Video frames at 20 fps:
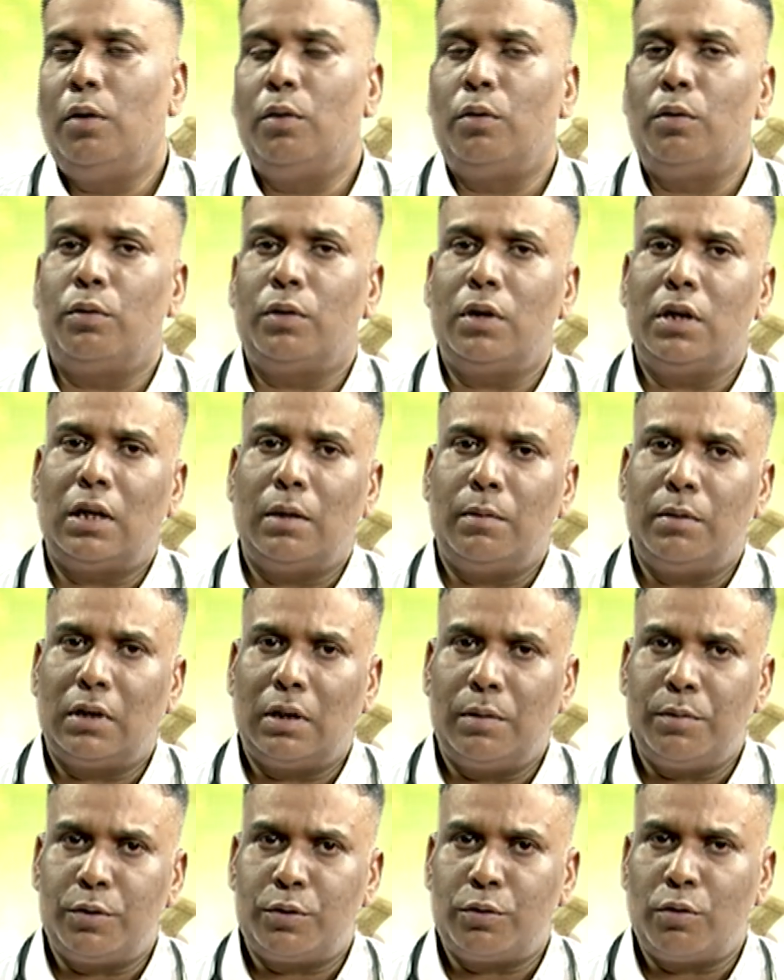रोगी कभी
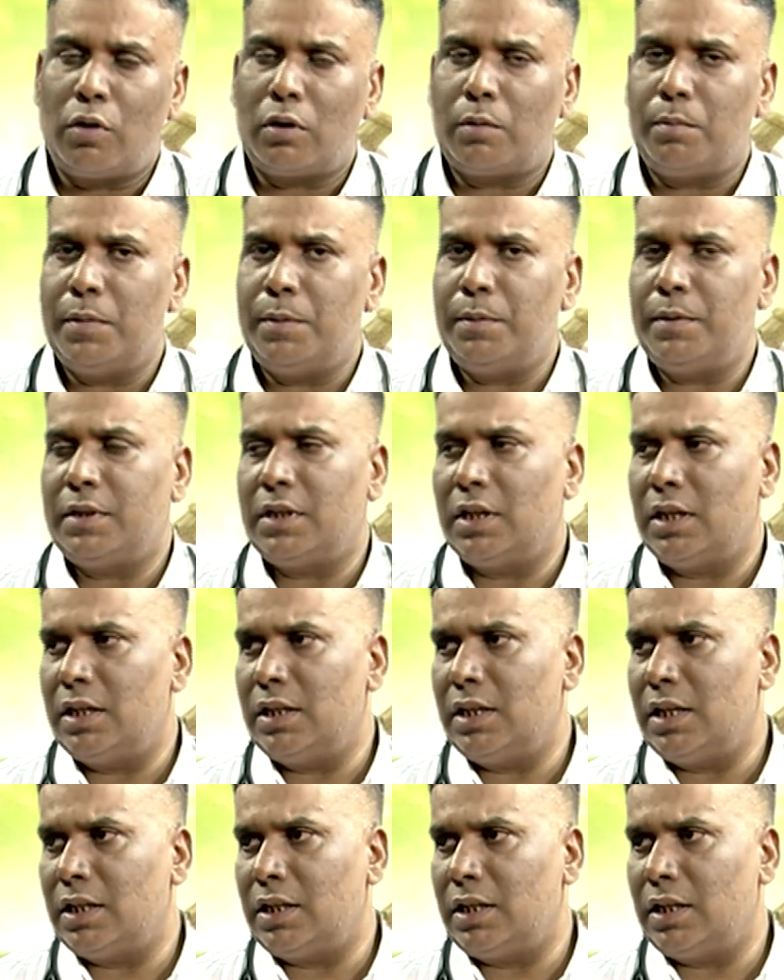कभी शौक में भी चले
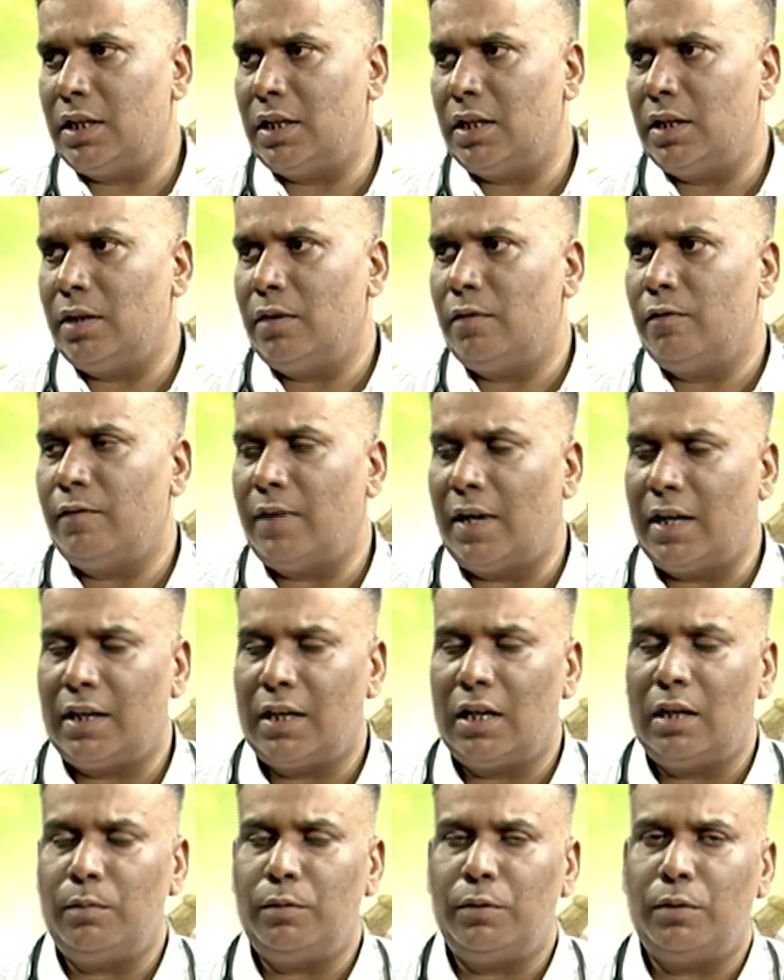जाते हैं
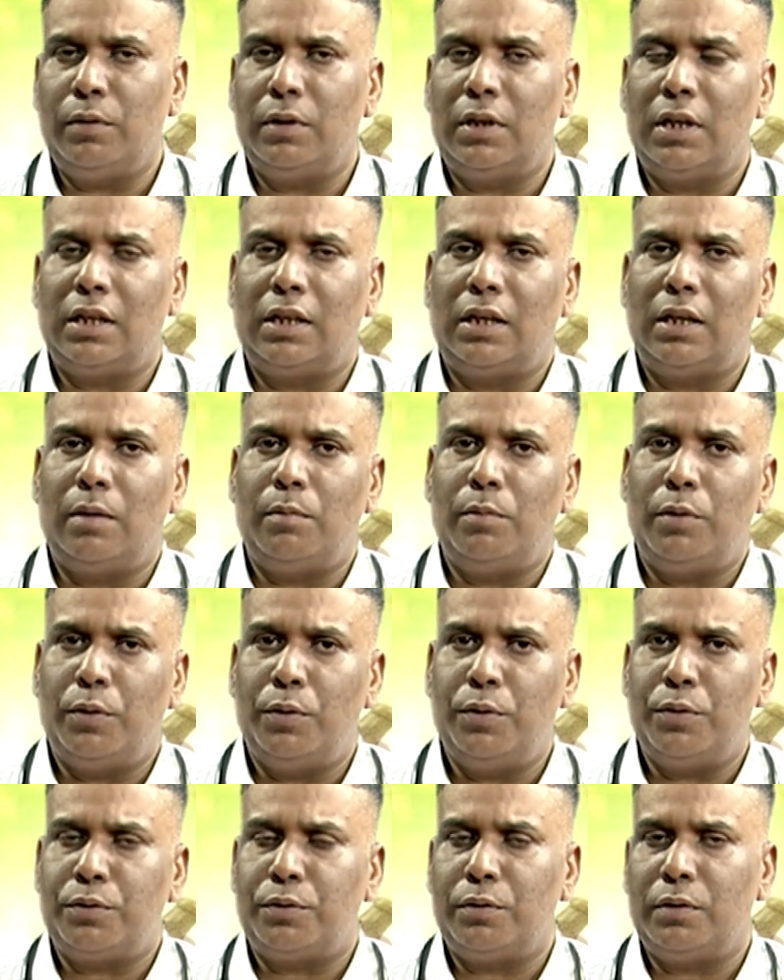फैटल भी हो जाते हैं
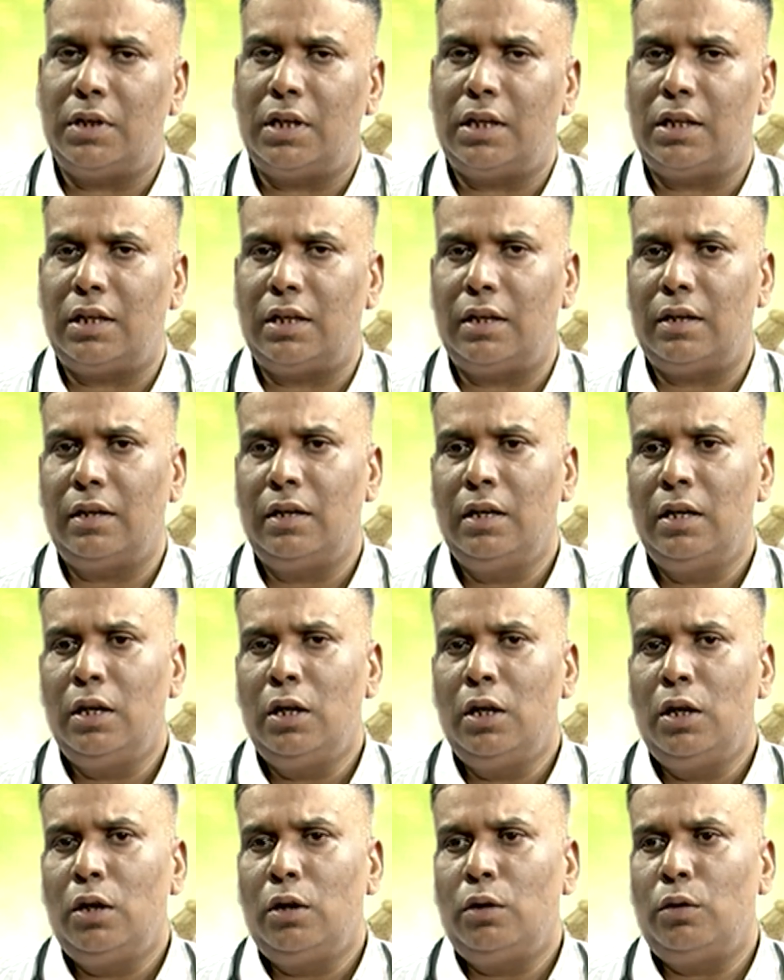बेहोश हो जाते हैं
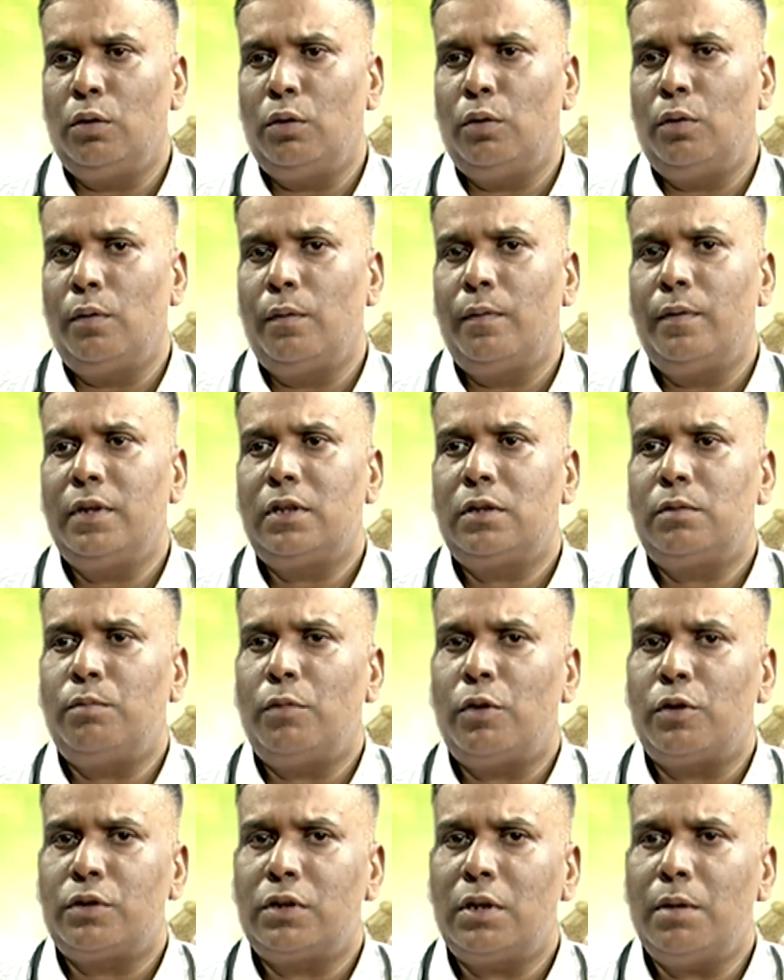तो इस
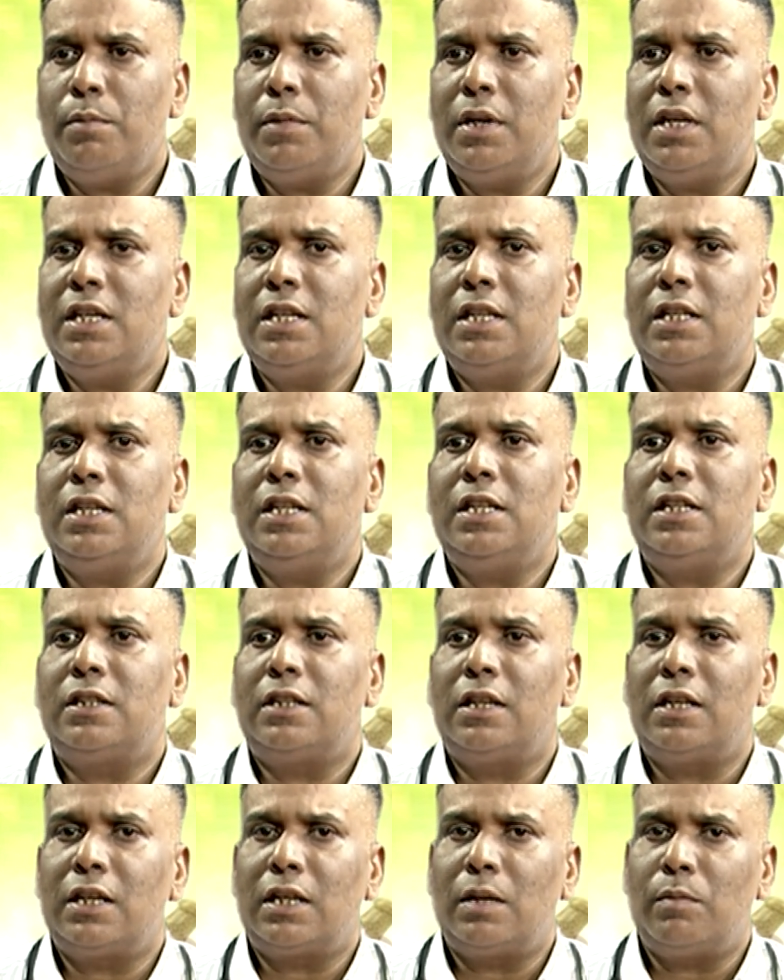मौसम में यदि इस
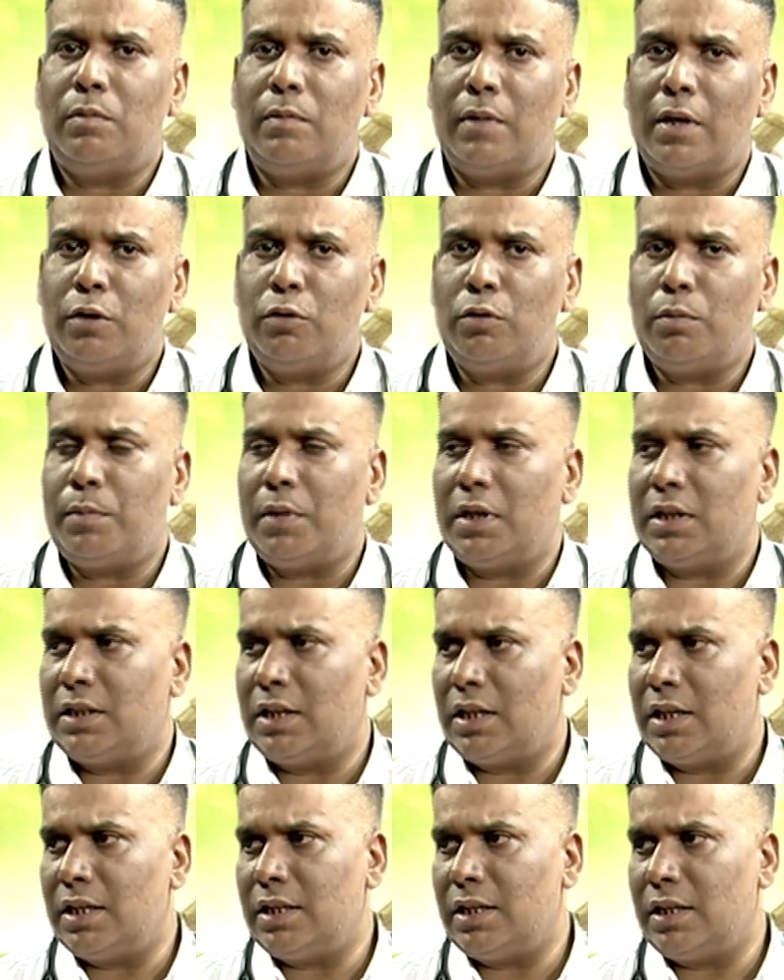तरह की बीमारी को
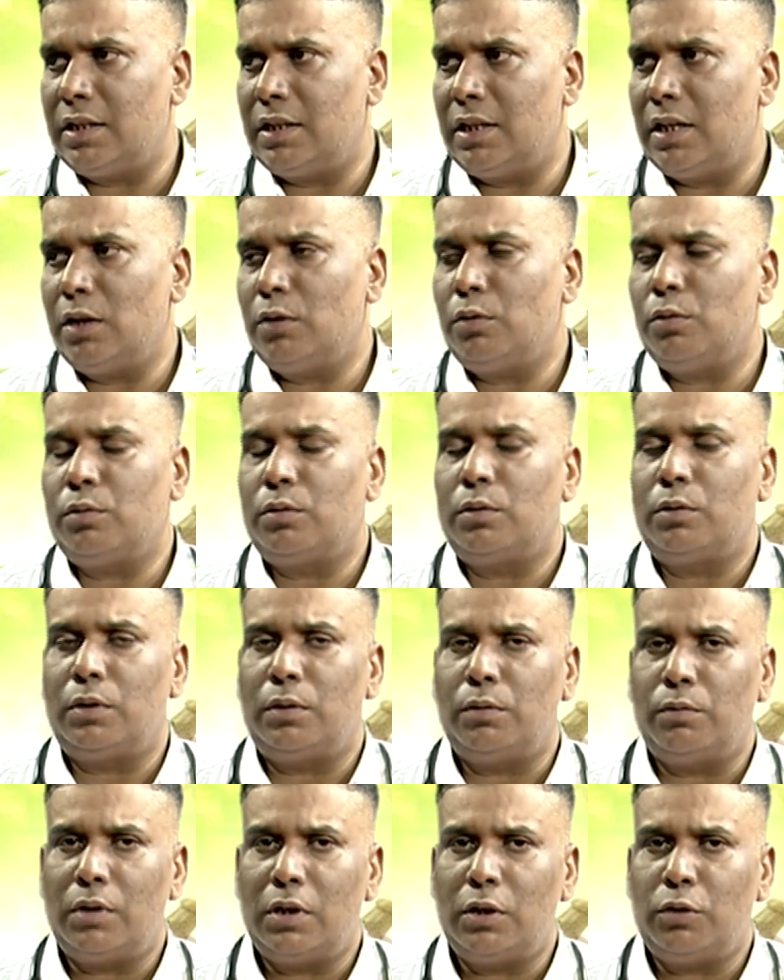पहचाना जाता है तो
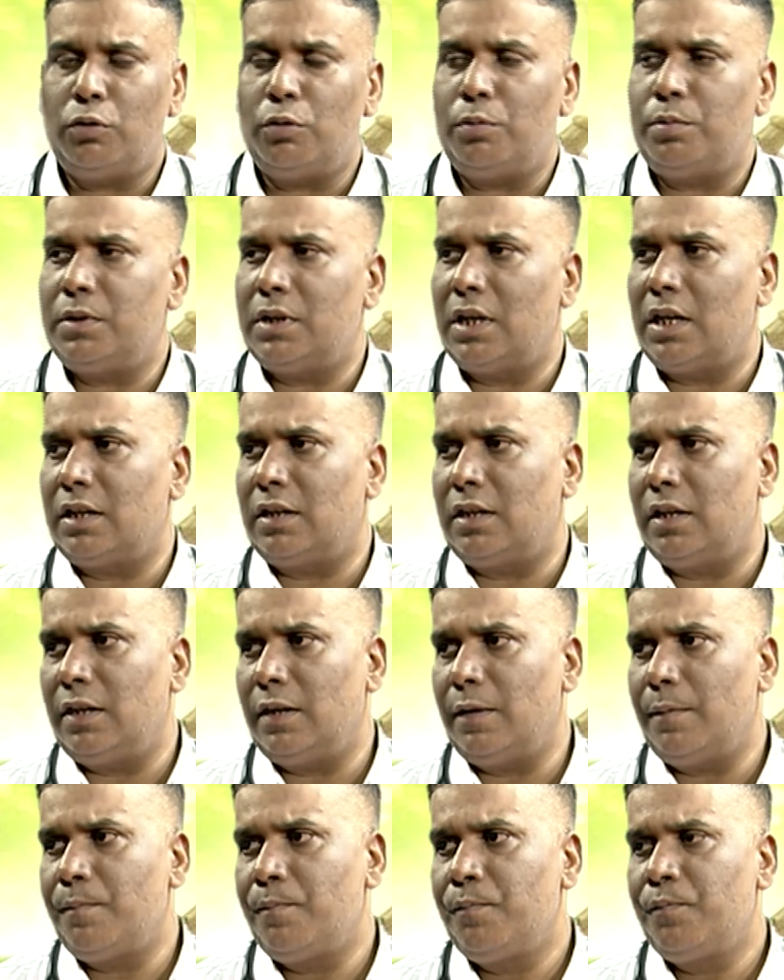तुरंत उपचार करें